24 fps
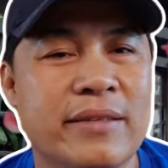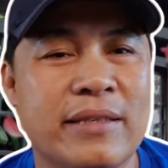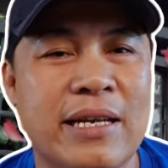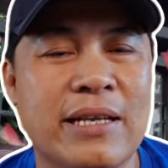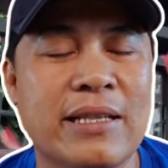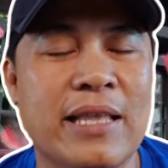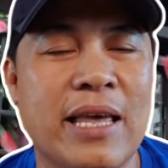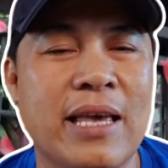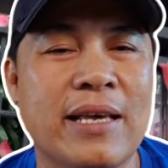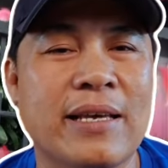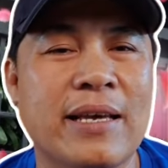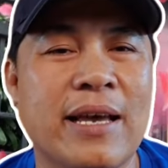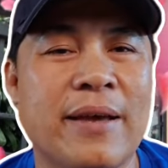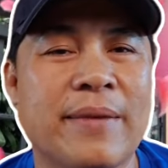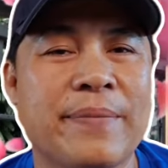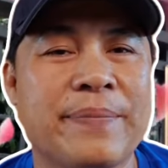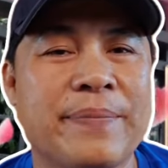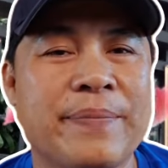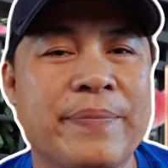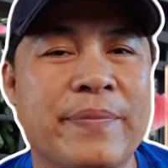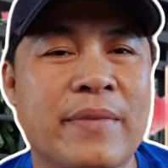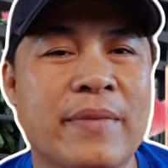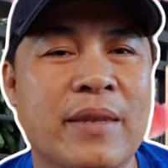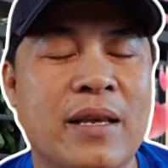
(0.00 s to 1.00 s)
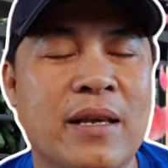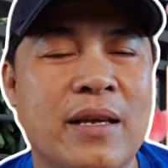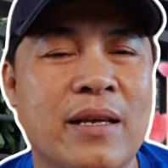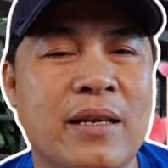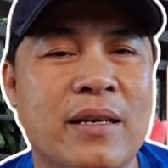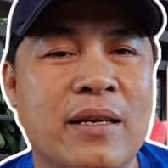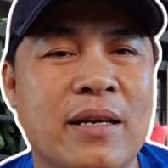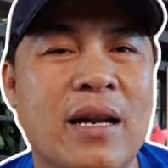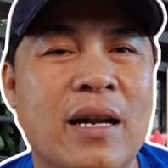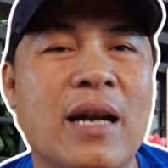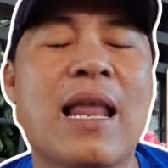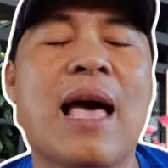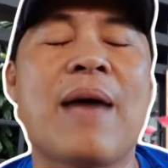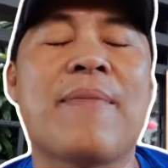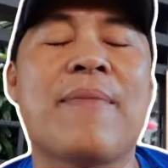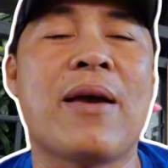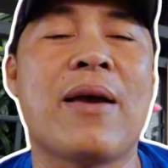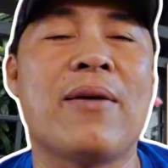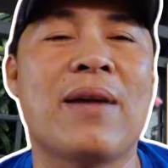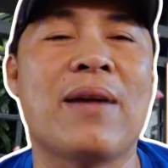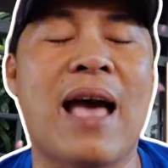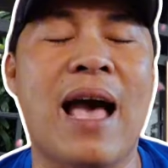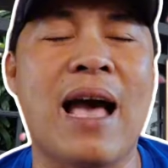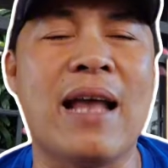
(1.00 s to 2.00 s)
nói thiệt á nó
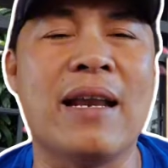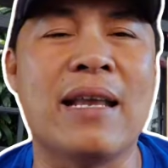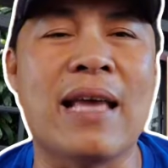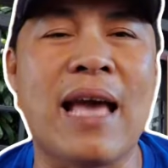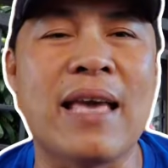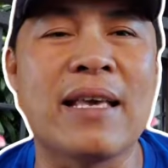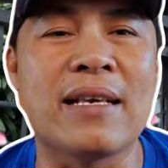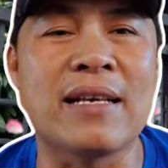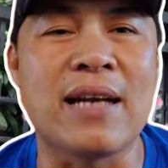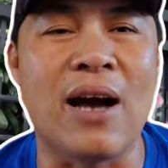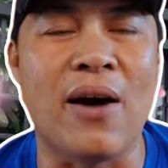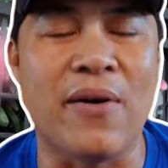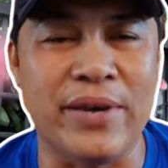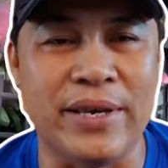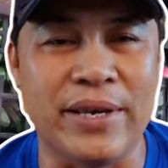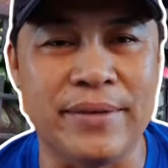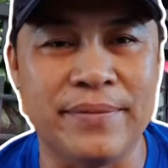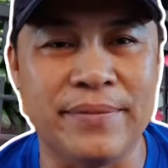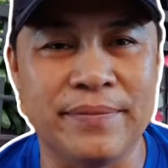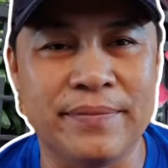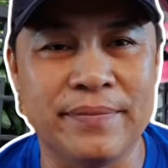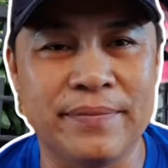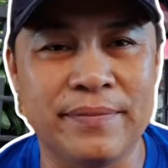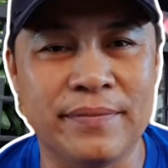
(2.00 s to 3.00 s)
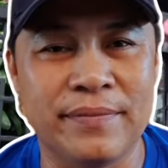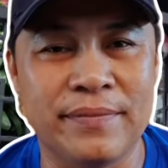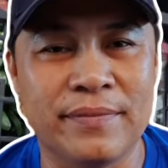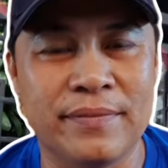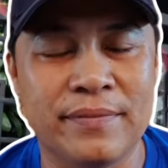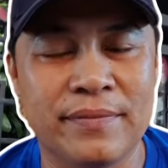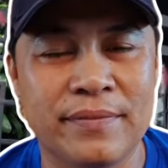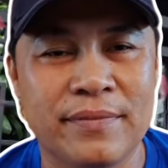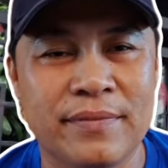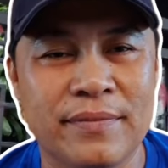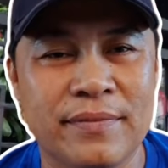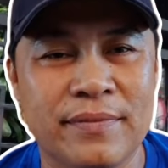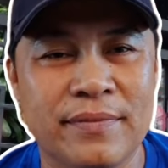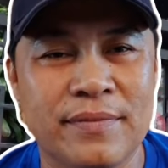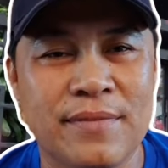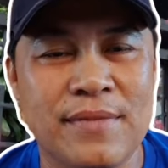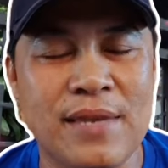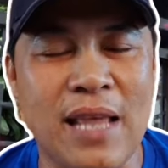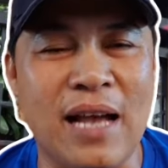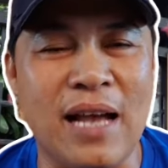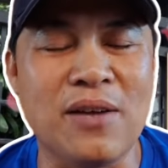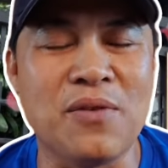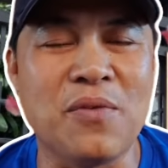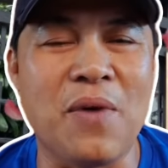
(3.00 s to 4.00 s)
ẻo lả đi ai coi
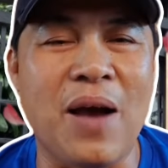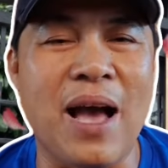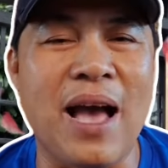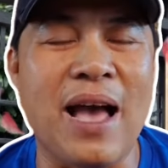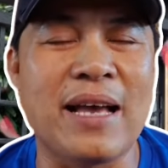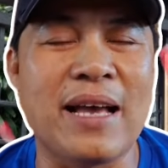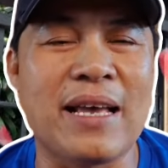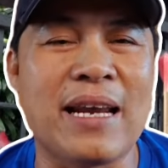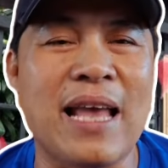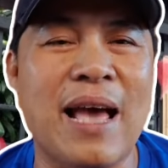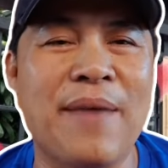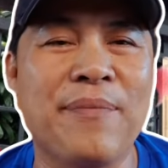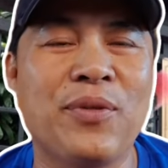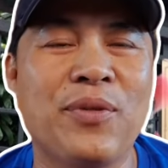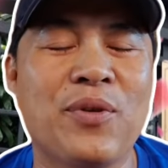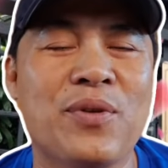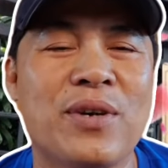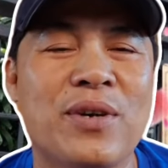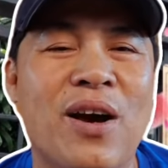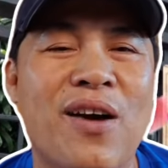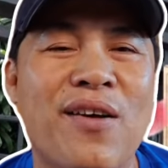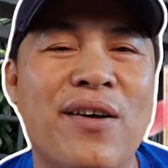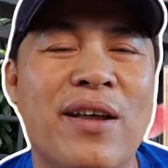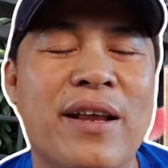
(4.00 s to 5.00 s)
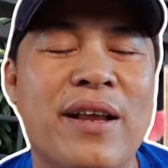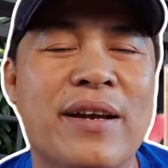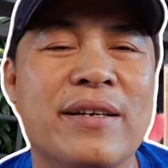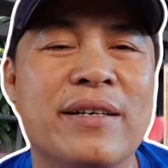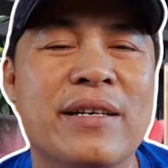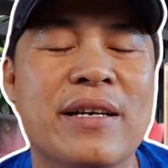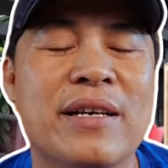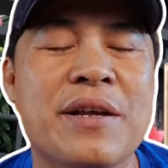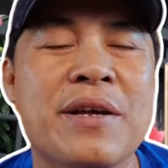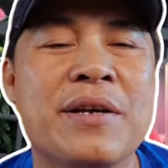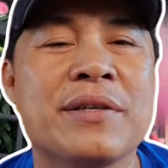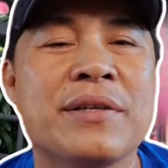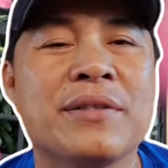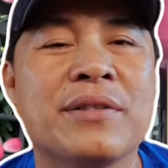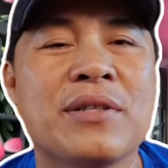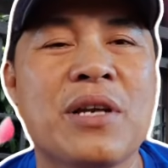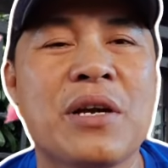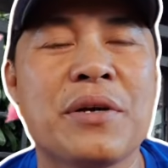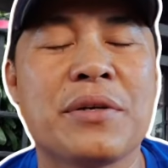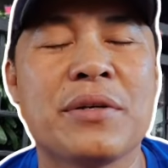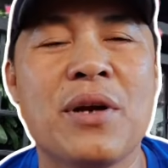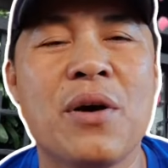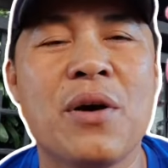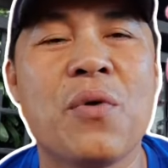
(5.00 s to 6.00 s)
chẳng qua cái đám tụi nó là
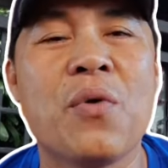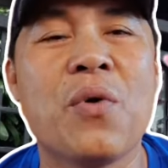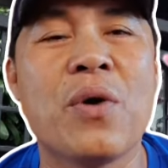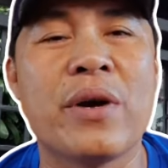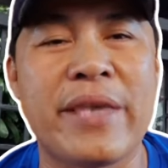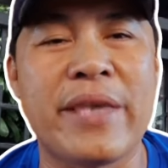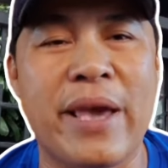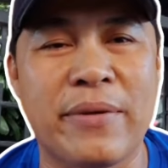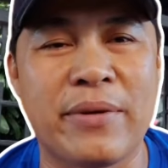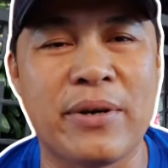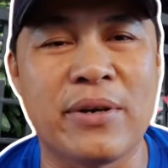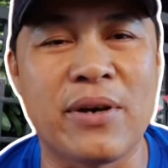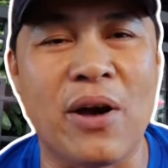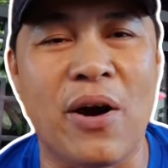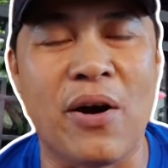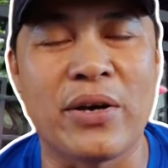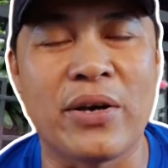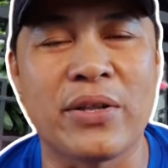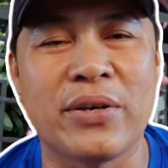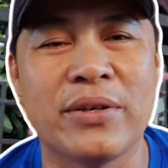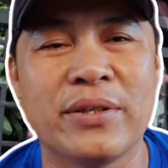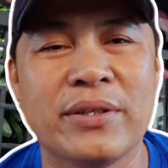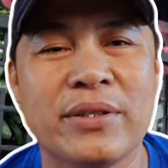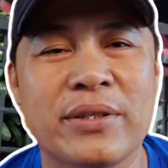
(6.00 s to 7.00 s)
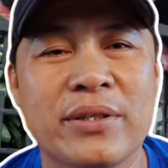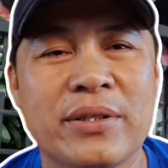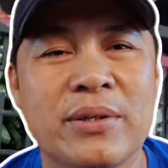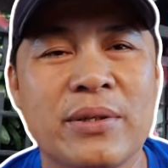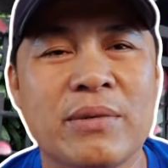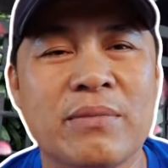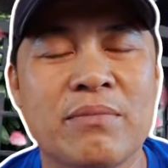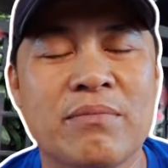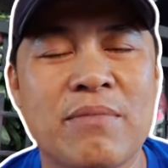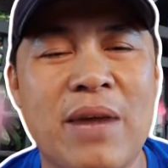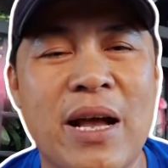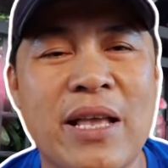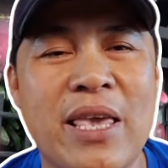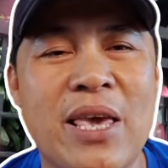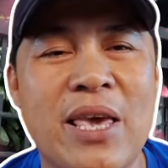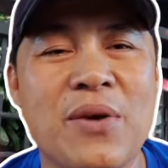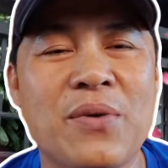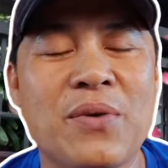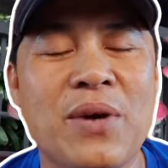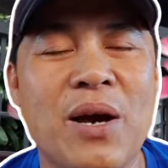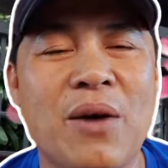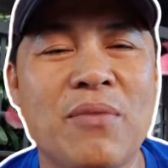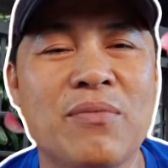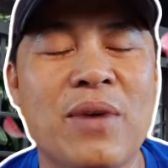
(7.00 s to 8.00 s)
nó, nó hùa nhau nó coi thôi mà
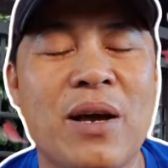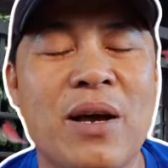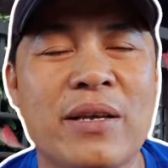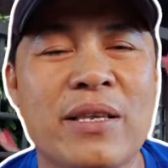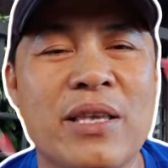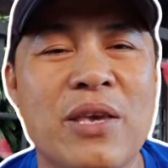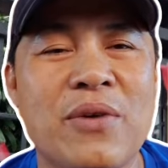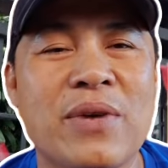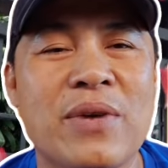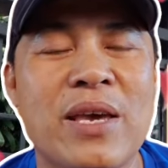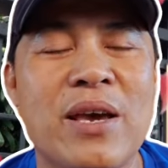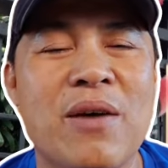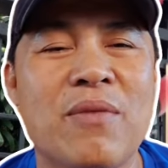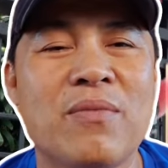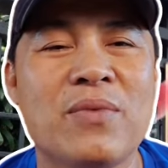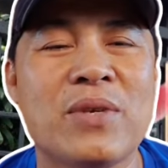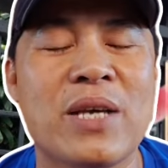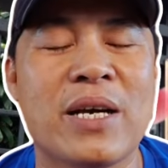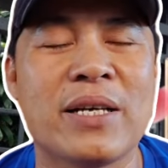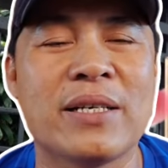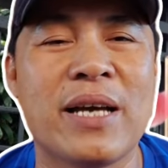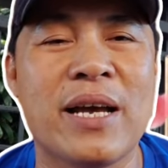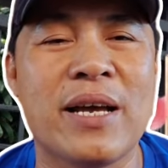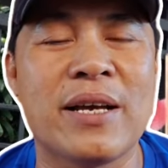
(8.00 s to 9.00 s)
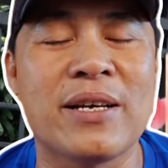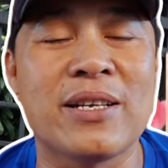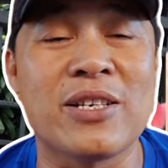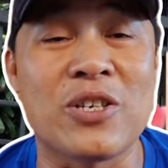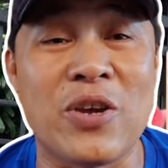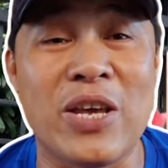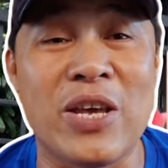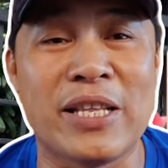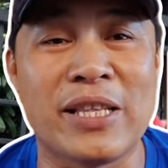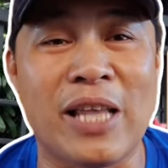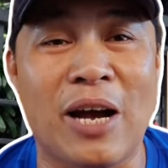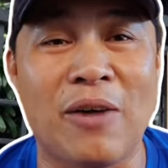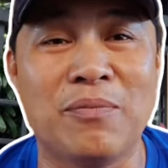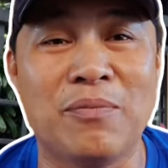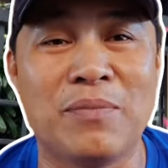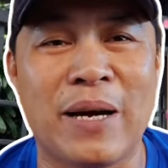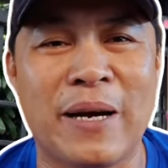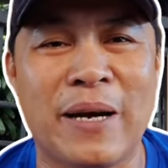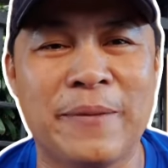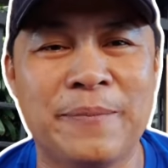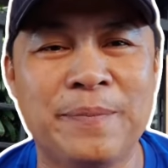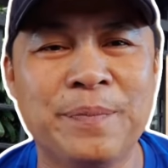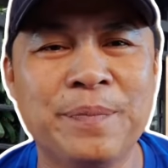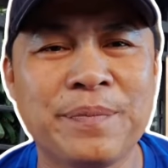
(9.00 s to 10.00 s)
nhiều không nhiều khi không chừng á truyền thông
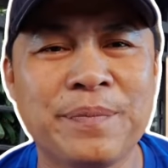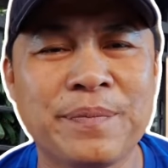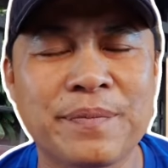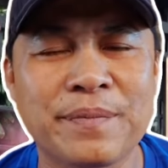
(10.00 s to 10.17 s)
mà